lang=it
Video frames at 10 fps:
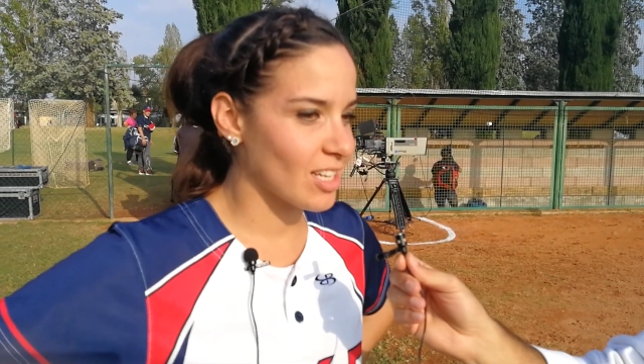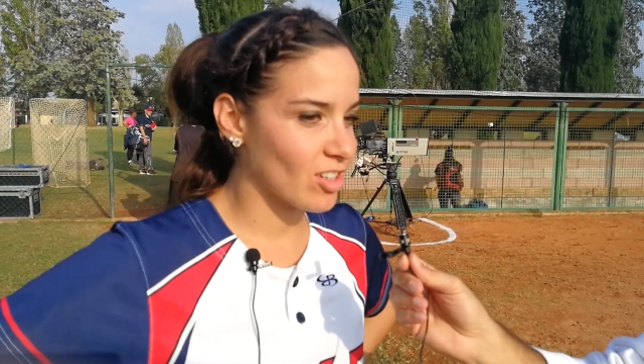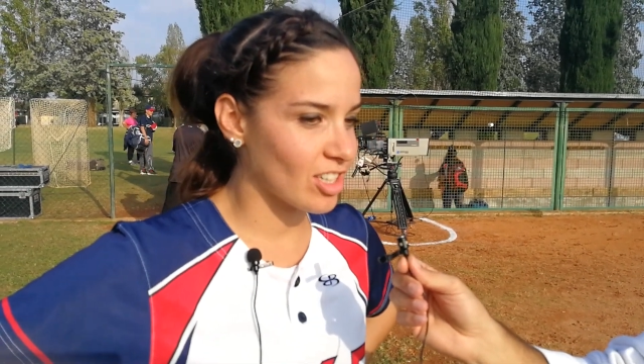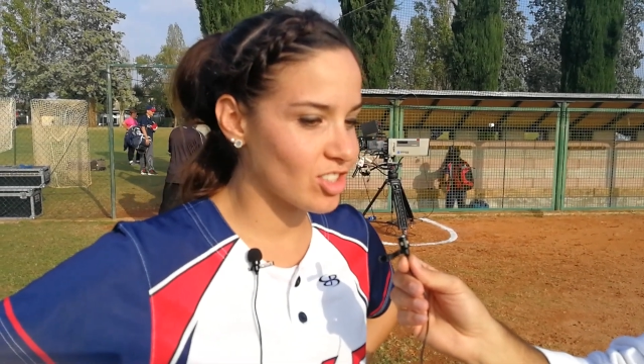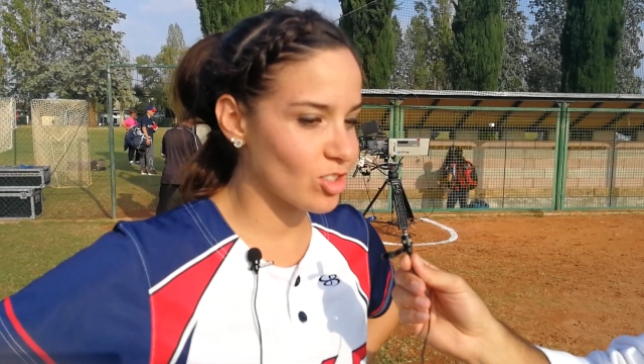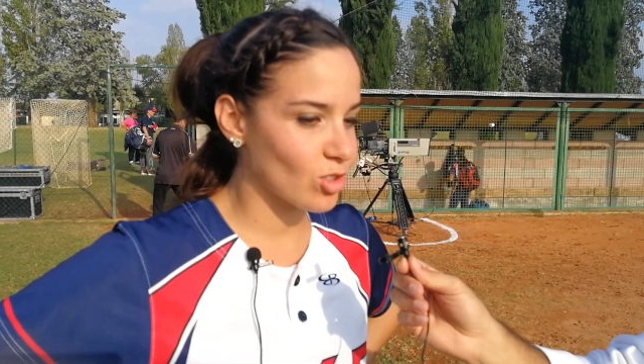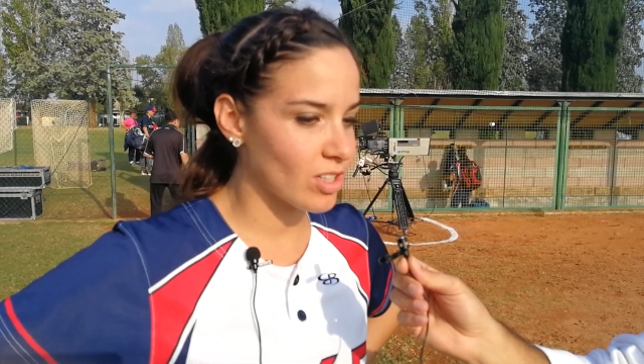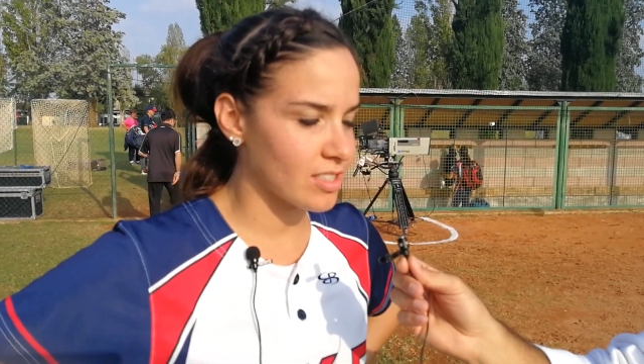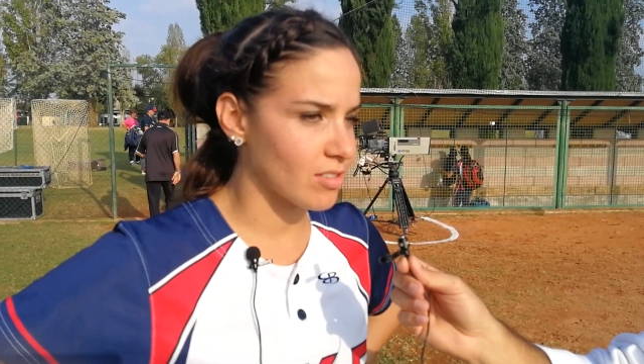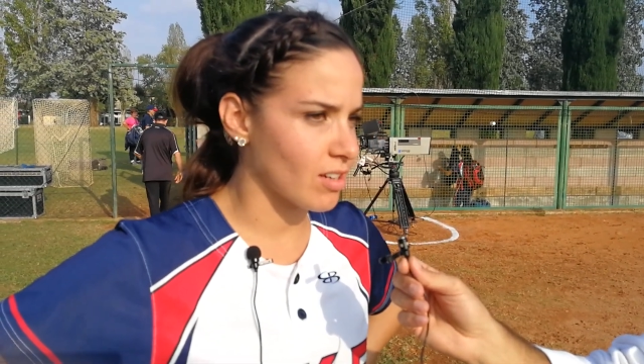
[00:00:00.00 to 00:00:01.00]
il
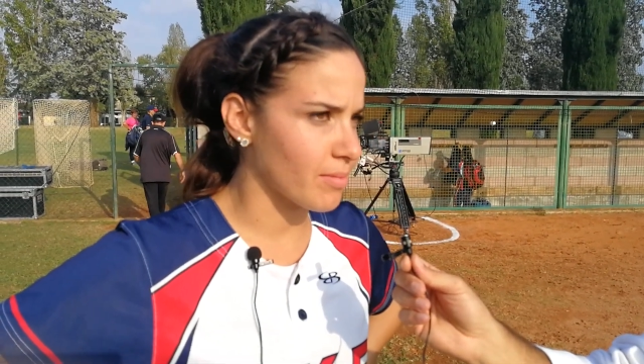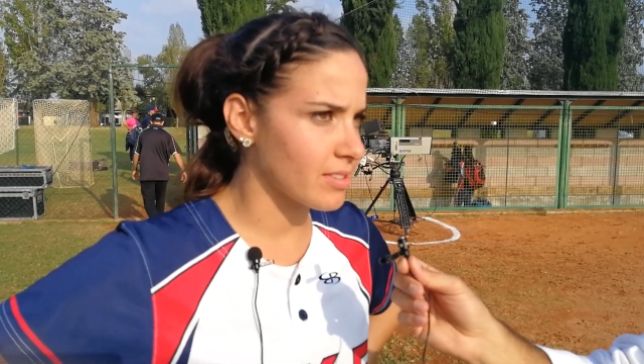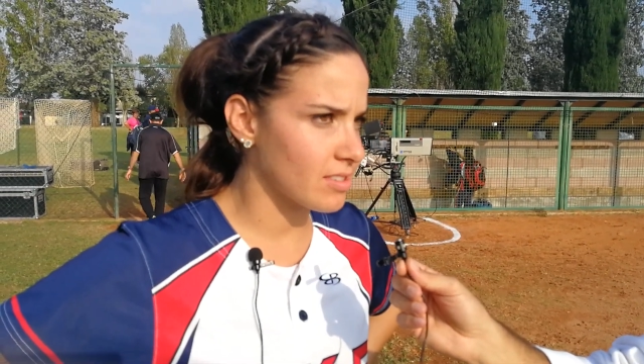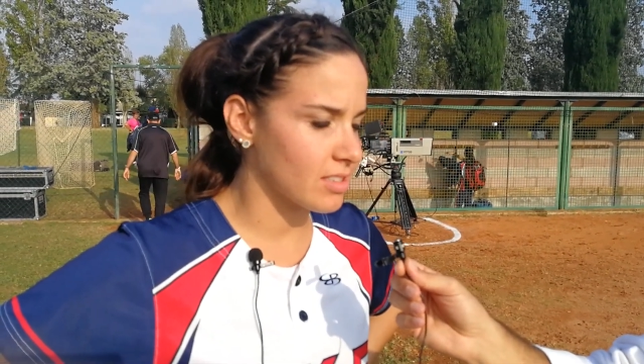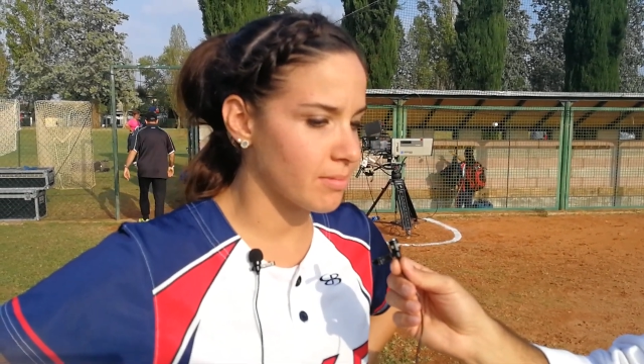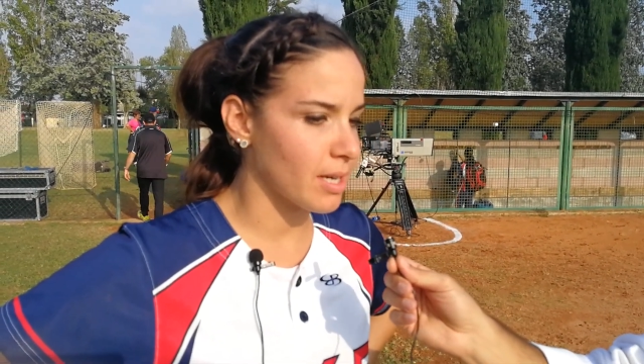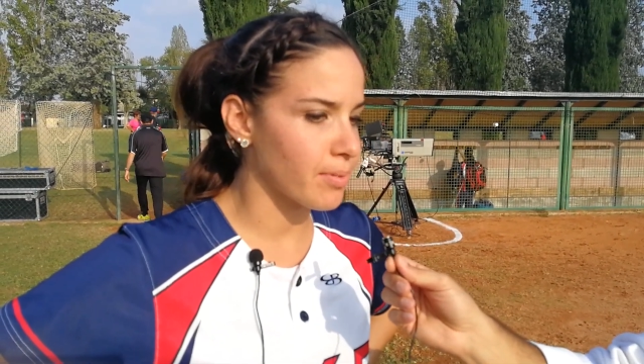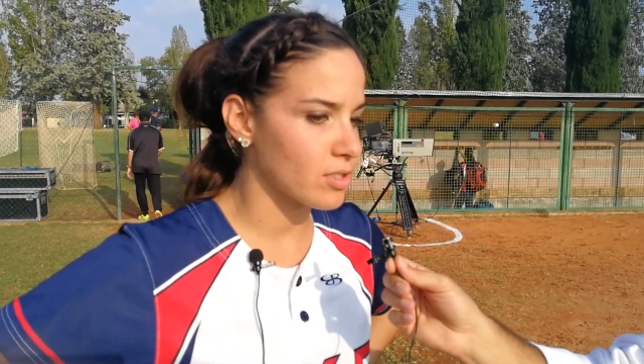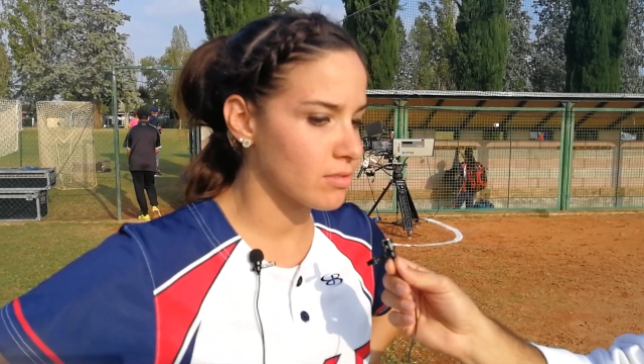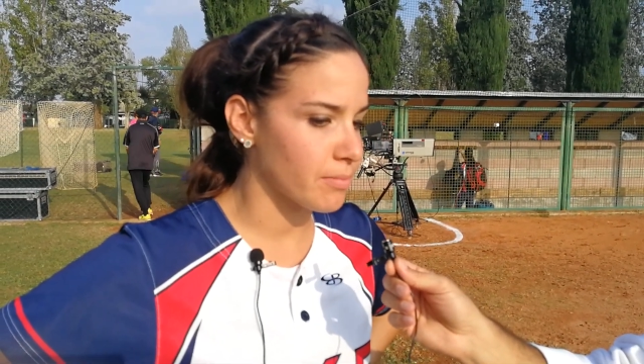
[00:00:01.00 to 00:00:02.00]
lanciatore sicuramente settimana
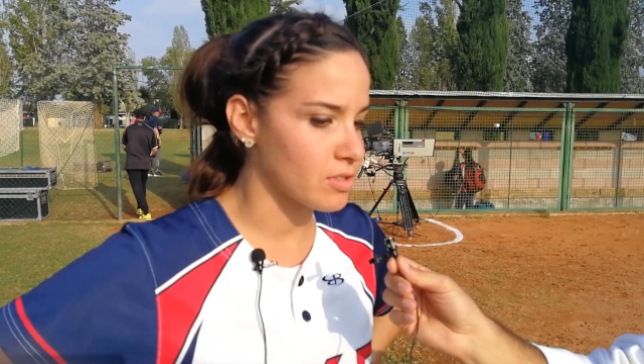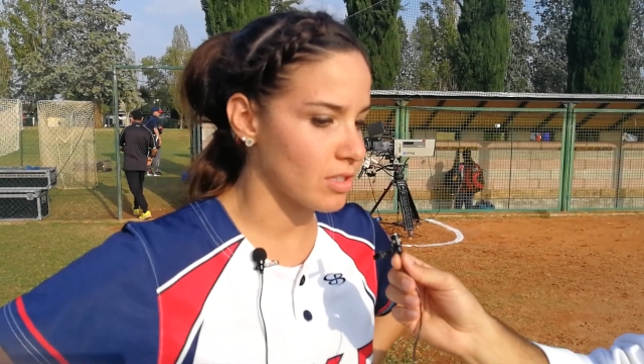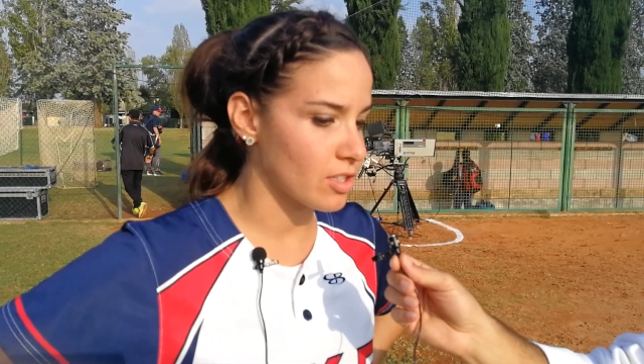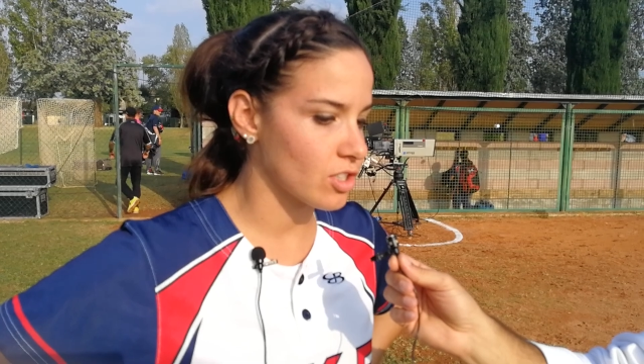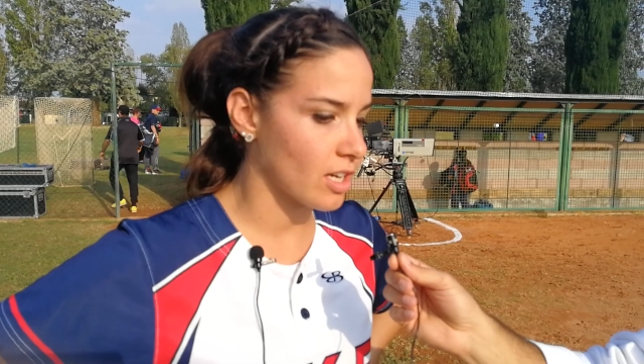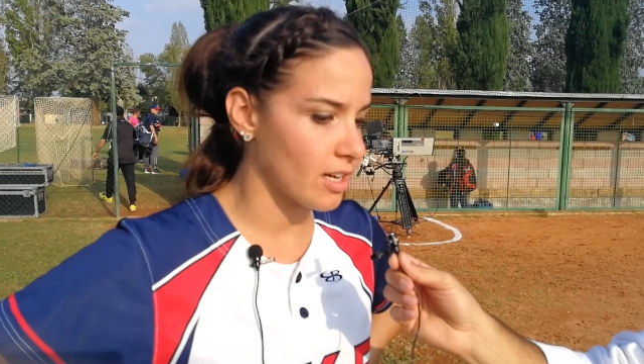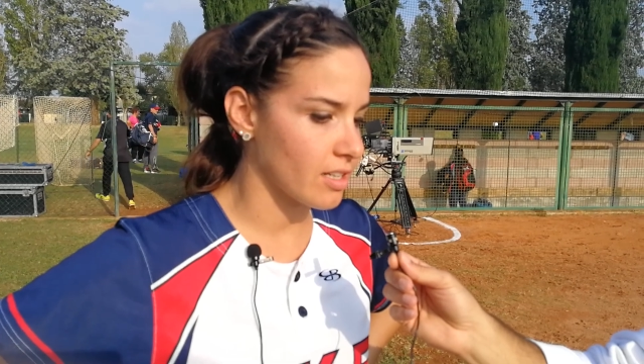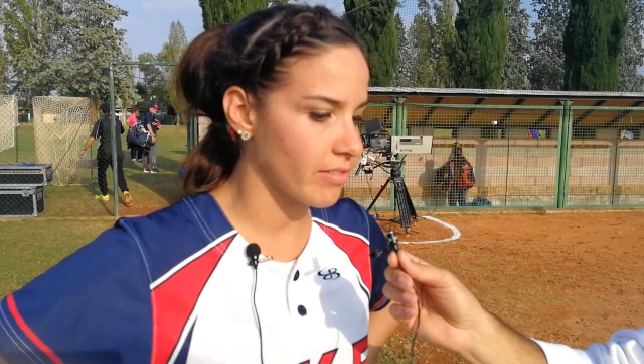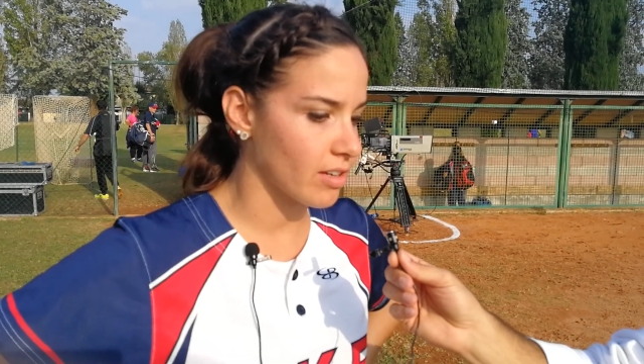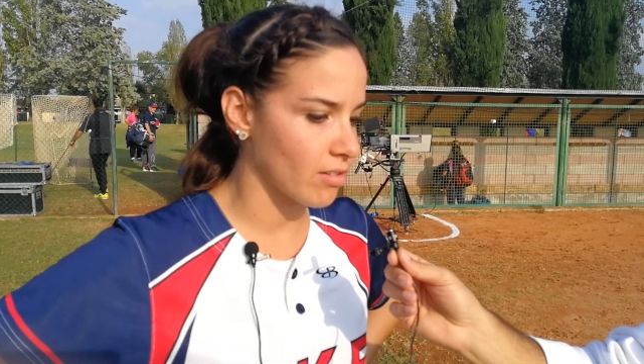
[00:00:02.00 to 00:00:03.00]
prossima bisognerà cercare
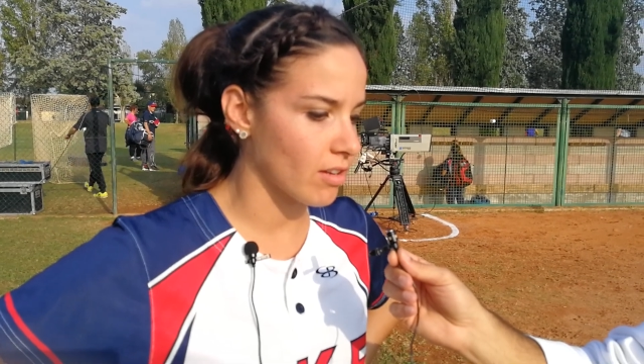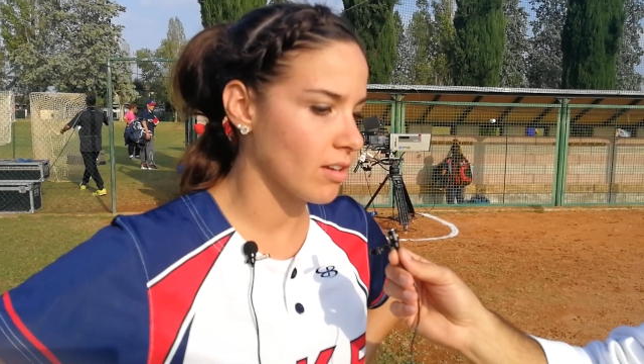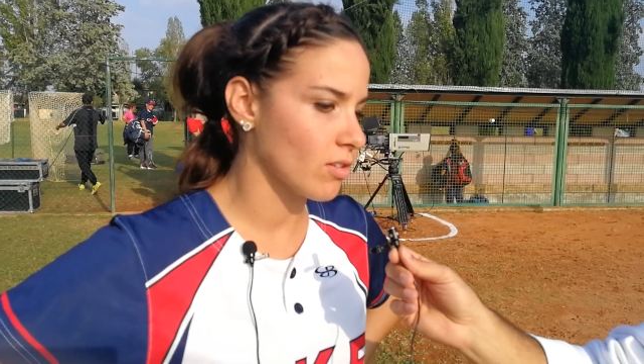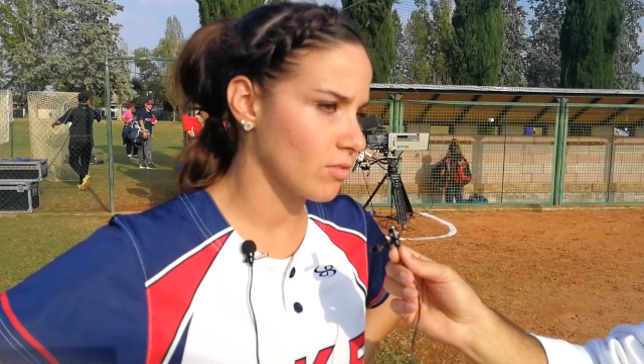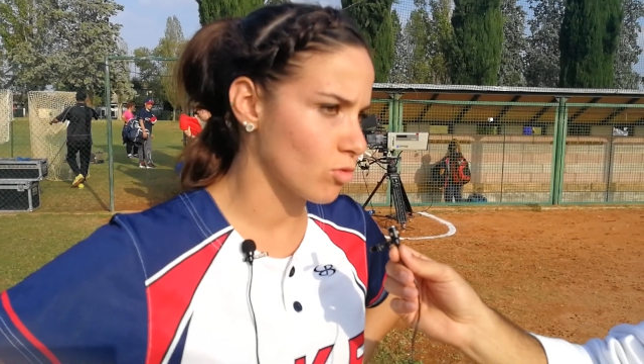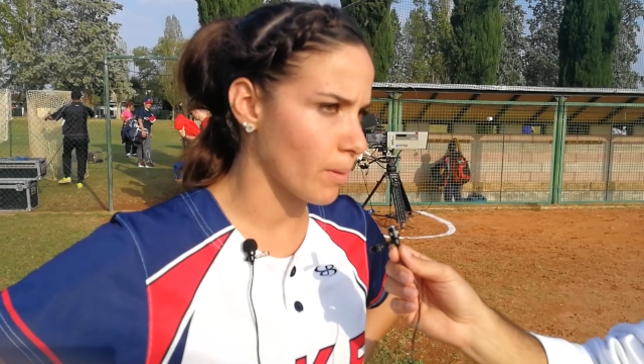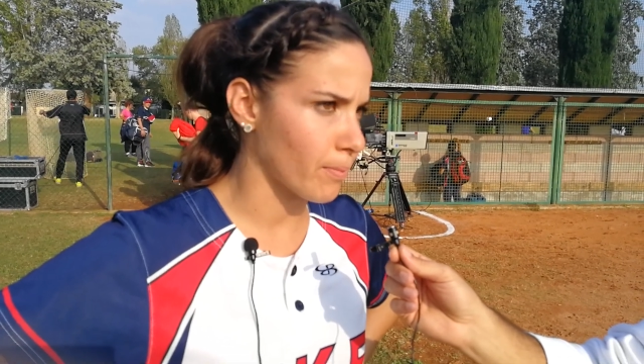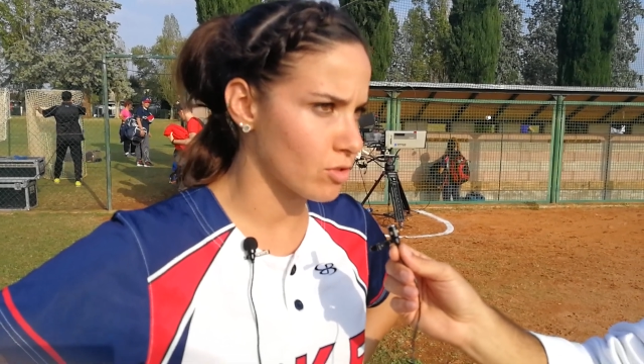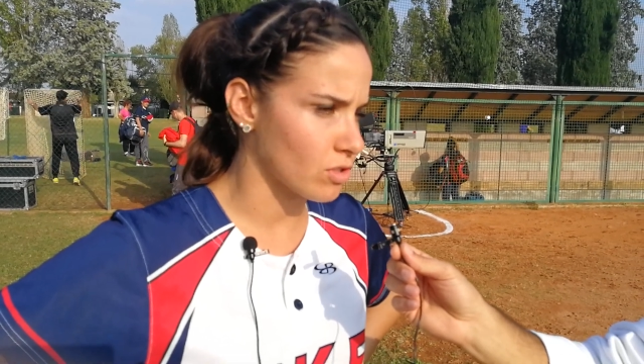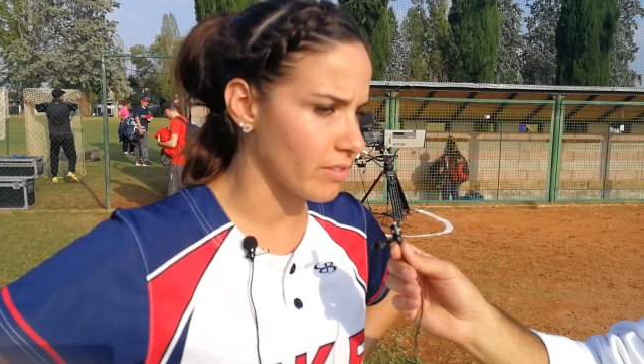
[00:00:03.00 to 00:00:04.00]
di avere eh, un
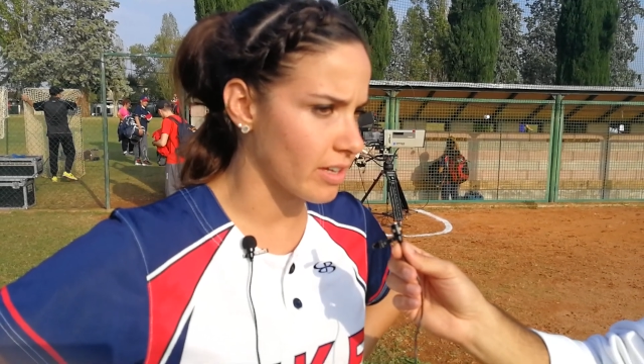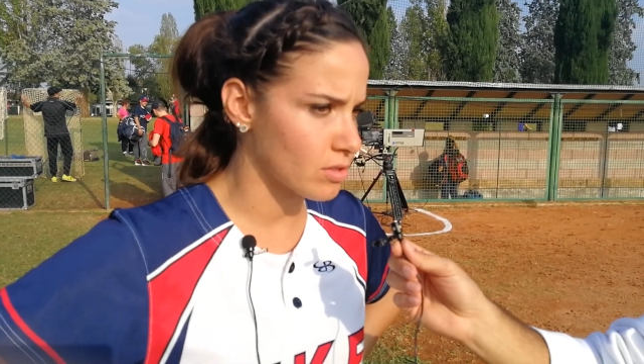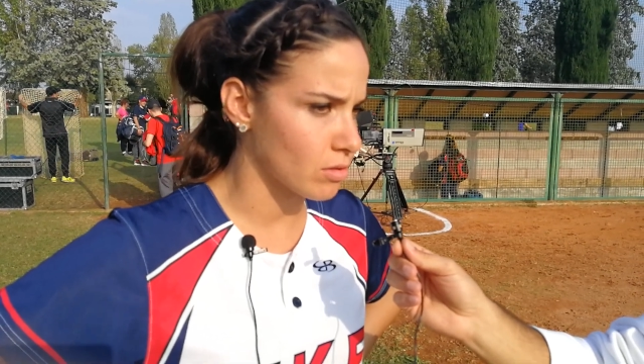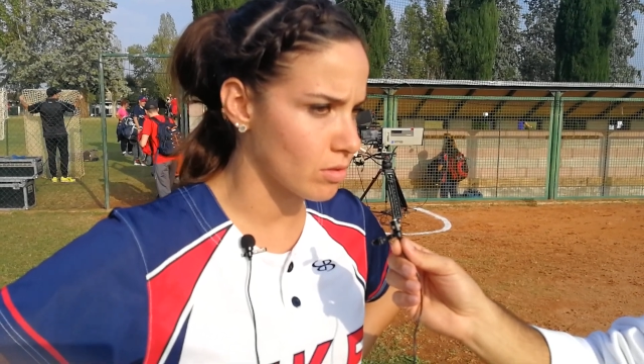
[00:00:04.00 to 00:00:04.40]
approccio diverso.